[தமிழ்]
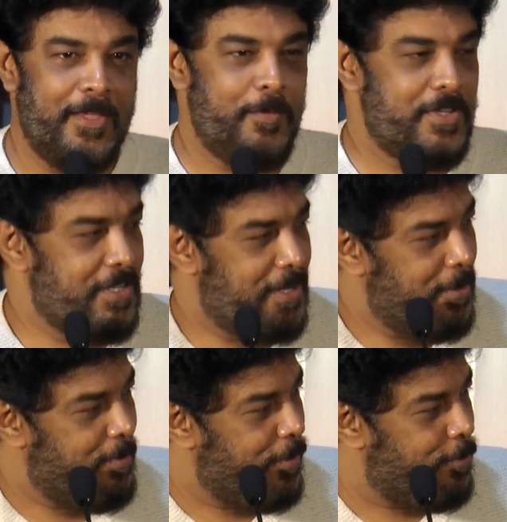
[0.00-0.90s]
இமேஜை
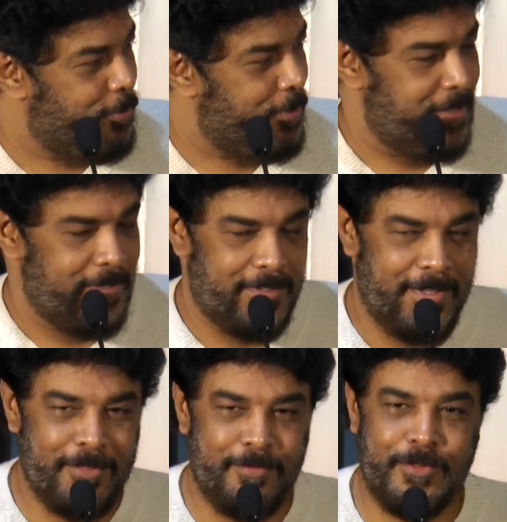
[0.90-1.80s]
க்ரியேட் பண்ணி கொடுத்துருக்காரு
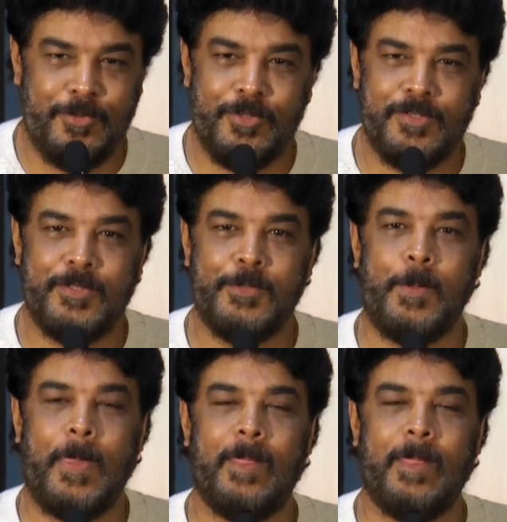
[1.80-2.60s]
தேங்க்ஸ் ஃபார் துரை சார்